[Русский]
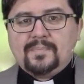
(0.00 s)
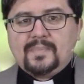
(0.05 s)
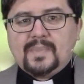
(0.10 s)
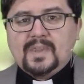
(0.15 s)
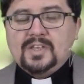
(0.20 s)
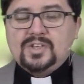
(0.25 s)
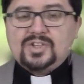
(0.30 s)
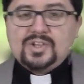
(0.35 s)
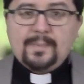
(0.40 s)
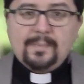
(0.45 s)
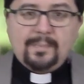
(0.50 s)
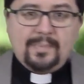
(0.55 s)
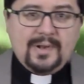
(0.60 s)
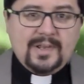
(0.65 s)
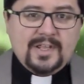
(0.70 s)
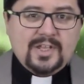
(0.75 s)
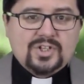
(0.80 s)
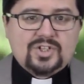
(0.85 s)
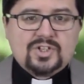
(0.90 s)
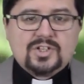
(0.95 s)
И чем
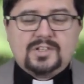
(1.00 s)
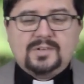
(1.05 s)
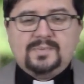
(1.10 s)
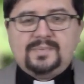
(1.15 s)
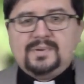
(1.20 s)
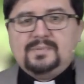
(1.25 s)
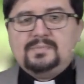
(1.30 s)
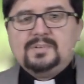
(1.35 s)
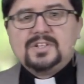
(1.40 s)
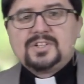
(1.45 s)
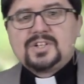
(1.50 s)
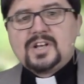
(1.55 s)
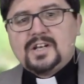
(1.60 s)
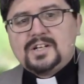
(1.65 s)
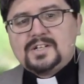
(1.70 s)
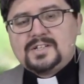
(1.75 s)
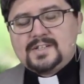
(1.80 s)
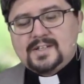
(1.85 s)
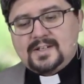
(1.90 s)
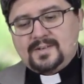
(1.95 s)
ближе ты
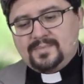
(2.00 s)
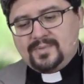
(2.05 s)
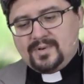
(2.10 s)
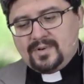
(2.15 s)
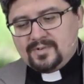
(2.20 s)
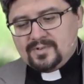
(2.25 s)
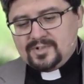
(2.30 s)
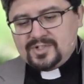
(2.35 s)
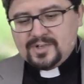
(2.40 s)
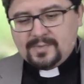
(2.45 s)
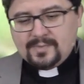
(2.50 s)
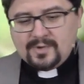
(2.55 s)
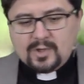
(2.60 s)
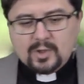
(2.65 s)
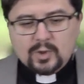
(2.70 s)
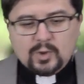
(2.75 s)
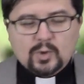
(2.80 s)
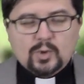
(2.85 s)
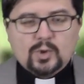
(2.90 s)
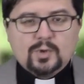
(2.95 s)
приближаешься к Богу, чем
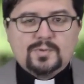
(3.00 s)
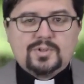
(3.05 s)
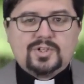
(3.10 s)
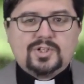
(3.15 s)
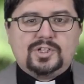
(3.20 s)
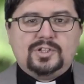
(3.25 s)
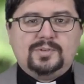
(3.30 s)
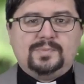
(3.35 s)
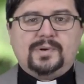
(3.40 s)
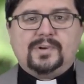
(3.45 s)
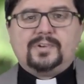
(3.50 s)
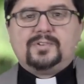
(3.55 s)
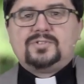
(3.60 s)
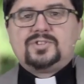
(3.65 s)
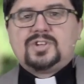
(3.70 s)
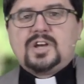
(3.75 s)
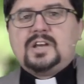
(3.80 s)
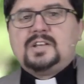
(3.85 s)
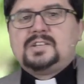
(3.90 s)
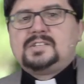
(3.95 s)
глубже ты
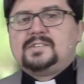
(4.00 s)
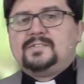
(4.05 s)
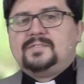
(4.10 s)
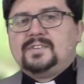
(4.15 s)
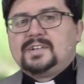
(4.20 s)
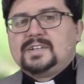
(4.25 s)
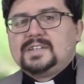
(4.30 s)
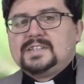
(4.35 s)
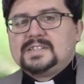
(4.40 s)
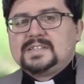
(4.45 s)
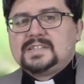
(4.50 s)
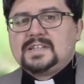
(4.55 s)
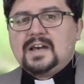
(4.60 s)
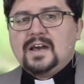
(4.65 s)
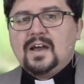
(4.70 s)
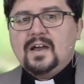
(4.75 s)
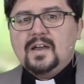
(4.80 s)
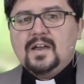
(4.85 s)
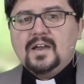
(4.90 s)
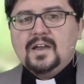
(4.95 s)
погружаешься во Христа,
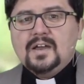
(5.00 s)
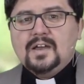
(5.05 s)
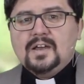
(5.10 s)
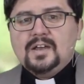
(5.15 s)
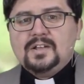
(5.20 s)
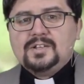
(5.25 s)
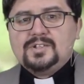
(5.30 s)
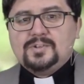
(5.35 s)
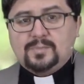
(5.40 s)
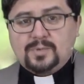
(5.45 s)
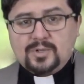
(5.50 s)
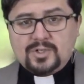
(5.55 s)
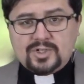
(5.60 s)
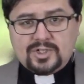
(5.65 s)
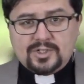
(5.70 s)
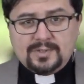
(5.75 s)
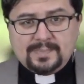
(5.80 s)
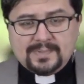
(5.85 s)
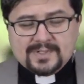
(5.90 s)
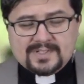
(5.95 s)
чем
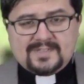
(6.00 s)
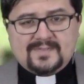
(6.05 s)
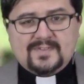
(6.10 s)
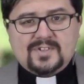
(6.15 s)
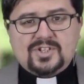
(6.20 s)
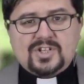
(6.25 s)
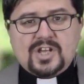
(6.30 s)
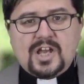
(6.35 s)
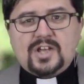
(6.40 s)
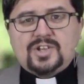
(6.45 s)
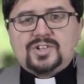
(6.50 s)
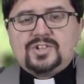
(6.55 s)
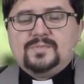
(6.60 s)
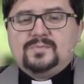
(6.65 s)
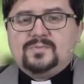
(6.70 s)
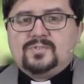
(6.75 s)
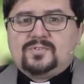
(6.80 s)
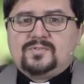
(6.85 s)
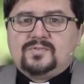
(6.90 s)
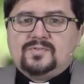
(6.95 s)
больше ты посвящаешь
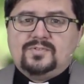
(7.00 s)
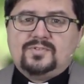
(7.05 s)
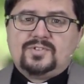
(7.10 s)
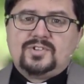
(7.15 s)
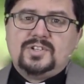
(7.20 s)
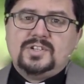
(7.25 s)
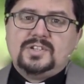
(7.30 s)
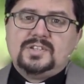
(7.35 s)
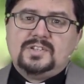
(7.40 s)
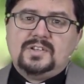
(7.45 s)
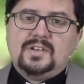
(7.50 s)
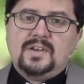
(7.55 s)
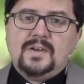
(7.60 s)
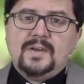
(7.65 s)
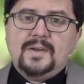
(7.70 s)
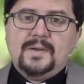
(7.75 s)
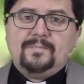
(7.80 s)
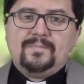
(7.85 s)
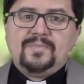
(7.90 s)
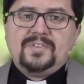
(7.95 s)
Ему свою жизнь,
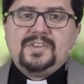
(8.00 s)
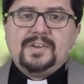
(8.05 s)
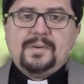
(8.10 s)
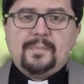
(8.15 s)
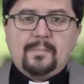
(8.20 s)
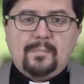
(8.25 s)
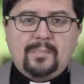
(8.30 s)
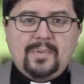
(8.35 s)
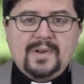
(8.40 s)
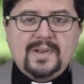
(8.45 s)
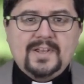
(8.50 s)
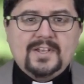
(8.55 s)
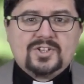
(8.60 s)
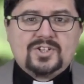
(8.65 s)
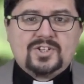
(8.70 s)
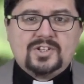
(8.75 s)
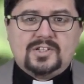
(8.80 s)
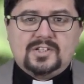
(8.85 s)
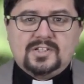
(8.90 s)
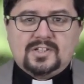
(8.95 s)
тем
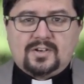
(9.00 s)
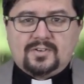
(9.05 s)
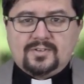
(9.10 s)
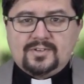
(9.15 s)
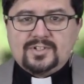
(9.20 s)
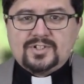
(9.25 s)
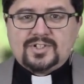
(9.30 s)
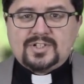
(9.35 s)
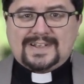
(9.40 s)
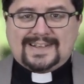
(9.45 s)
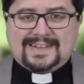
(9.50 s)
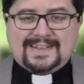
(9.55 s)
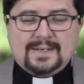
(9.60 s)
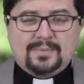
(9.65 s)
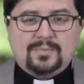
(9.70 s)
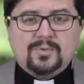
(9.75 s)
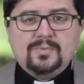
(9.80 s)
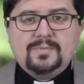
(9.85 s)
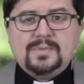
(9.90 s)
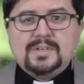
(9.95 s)
ближе ты находишься к
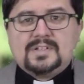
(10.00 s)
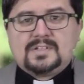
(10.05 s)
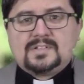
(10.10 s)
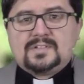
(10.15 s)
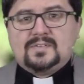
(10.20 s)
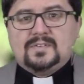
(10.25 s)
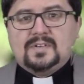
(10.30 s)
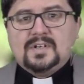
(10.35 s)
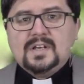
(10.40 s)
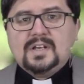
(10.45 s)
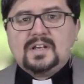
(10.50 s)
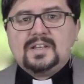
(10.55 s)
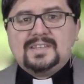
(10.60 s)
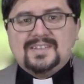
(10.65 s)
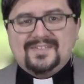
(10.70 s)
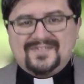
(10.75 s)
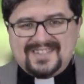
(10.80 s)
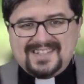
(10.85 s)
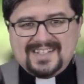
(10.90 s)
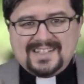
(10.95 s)
тому месту,
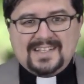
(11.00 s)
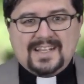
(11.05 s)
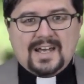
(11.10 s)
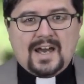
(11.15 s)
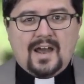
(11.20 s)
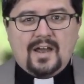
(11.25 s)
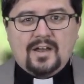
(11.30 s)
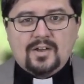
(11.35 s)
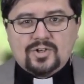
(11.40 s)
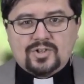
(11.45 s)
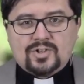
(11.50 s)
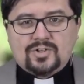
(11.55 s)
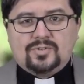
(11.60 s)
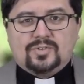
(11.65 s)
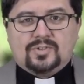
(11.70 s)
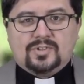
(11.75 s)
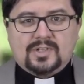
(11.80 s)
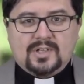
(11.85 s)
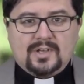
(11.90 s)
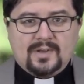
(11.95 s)
где всегда
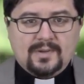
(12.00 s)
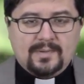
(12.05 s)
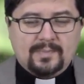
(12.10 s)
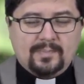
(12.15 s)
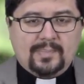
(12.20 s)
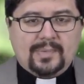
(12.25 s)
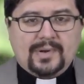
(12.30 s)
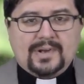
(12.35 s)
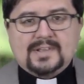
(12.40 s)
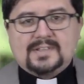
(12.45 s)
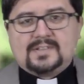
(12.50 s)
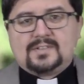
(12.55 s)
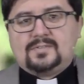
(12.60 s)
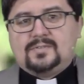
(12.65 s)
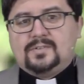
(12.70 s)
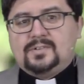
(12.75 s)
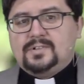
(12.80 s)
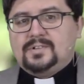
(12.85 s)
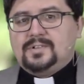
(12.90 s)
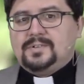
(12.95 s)
что-то
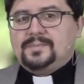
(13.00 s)
происходит.